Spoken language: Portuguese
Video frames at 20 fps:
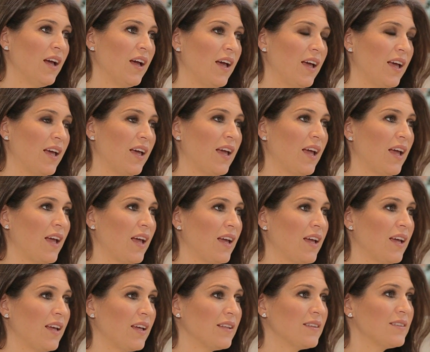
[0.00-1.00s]

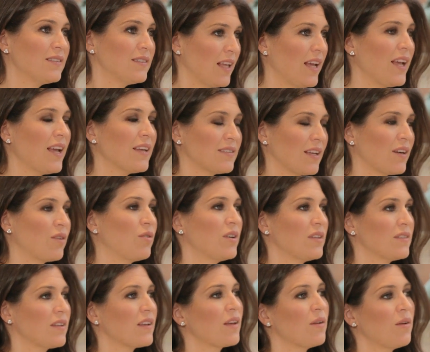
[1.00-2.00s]
É, tem essa
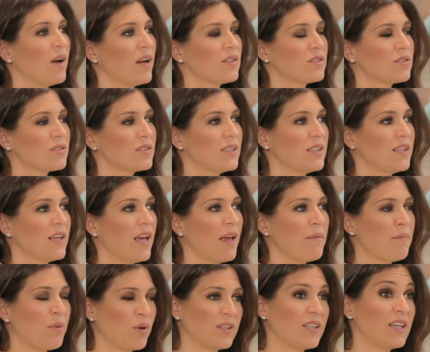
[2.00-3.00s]
coisa que eu acho que
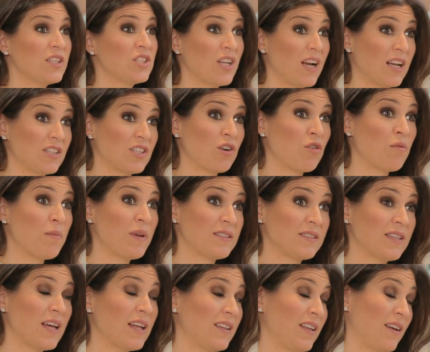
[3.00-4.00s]
é importante ela já
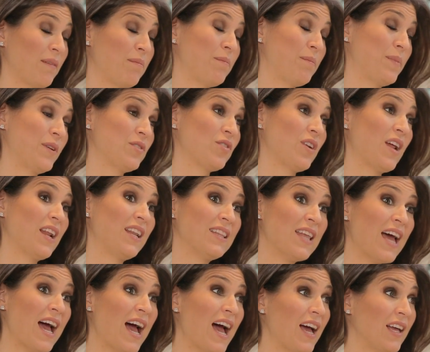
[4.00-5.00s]
começar a ter a
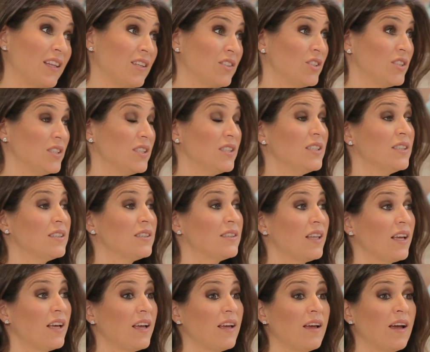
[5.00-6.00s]
personalidade uhum. e
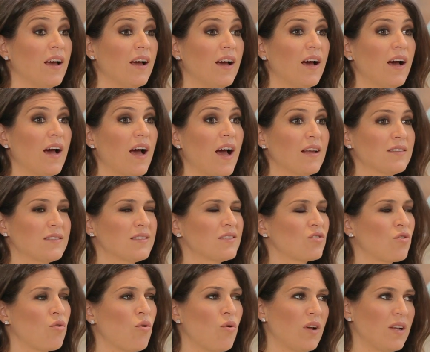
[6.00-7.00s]
ter as
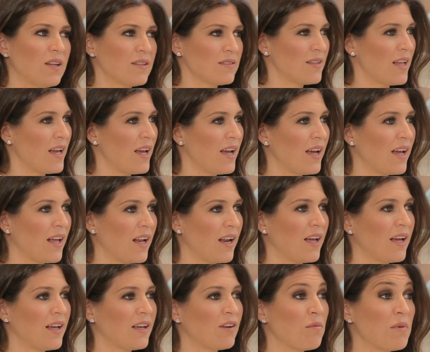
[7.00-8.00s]
escolhas
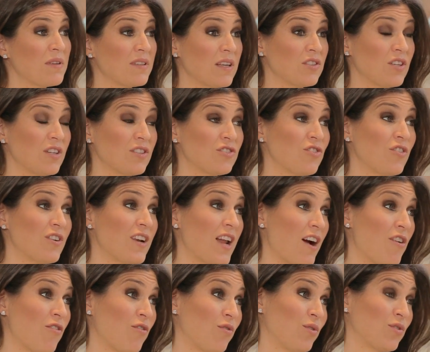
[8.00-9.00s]
dela e começar a
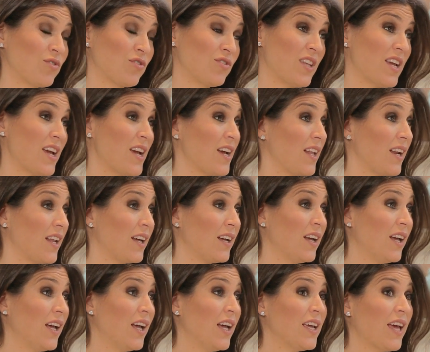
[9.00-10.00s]
direcionar o gosto dela.
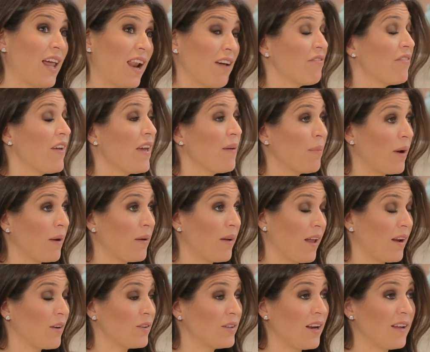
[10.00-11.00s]
Ela vem pra
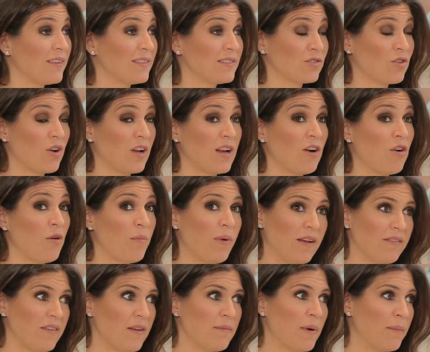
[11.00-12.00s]
ela, quando ela escolhe a roupa,
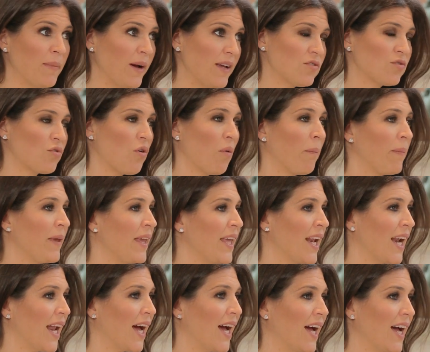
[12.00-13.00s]
ela vem, mamãe,
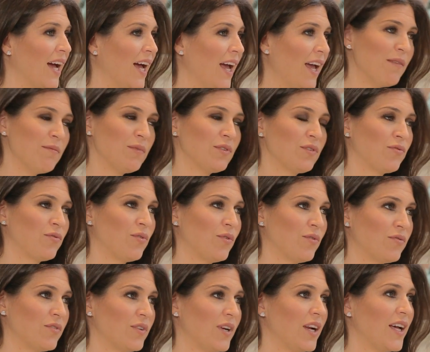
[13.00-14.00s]
combina. É muito
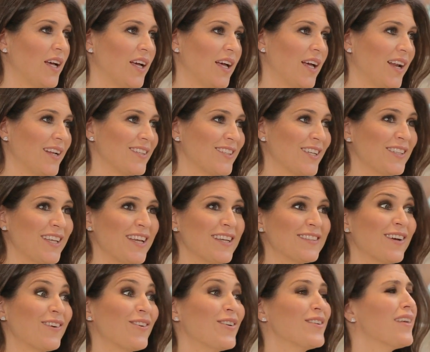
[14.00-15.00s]
fofo, né? Ela mamãe já tem
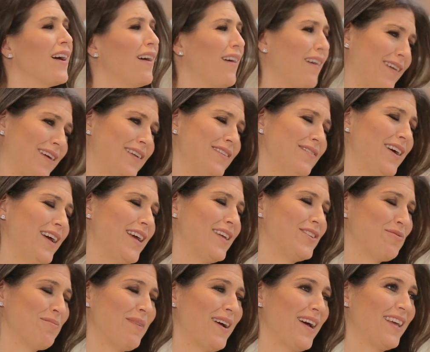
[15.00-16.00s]
essa combina. coisa. Ah, não, não é
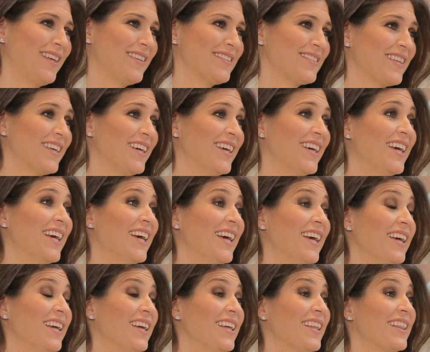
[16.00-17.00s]
demais.
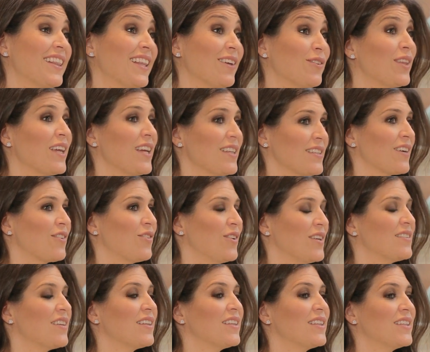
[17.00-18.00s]
Gente. Então tem essa
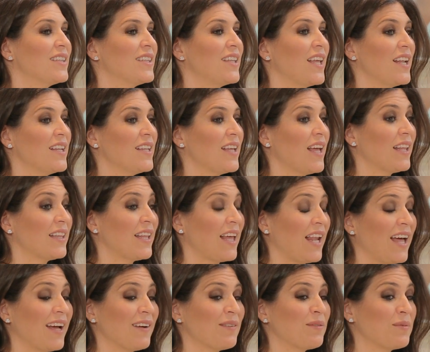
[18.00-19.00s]
coisa dele,
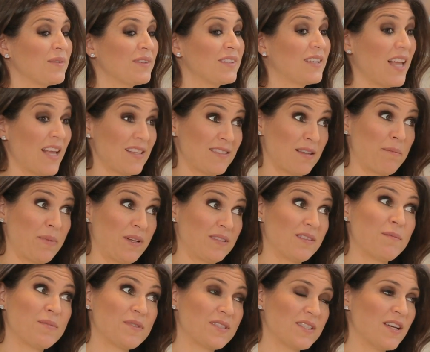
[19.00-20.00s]
dela ter essa
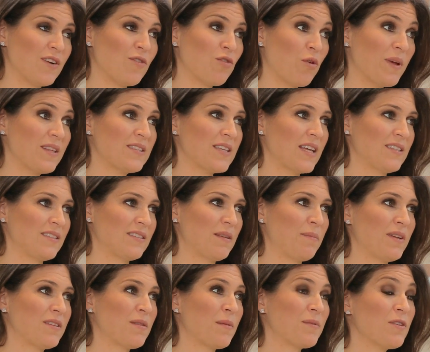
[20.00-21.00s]
percepção, começar a ter
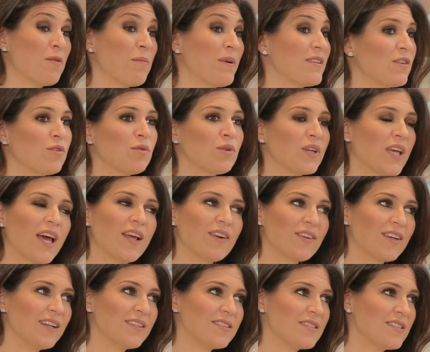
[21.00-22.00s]
essa percepção, mas eu não
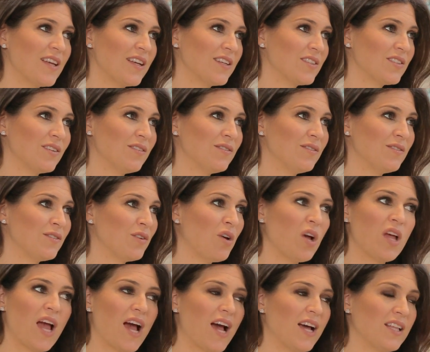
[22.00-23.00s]
quero que eles sejam
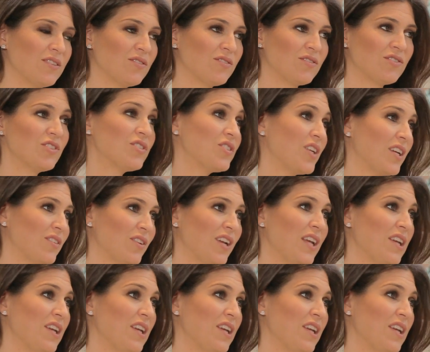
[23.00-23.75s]
noiados de jeito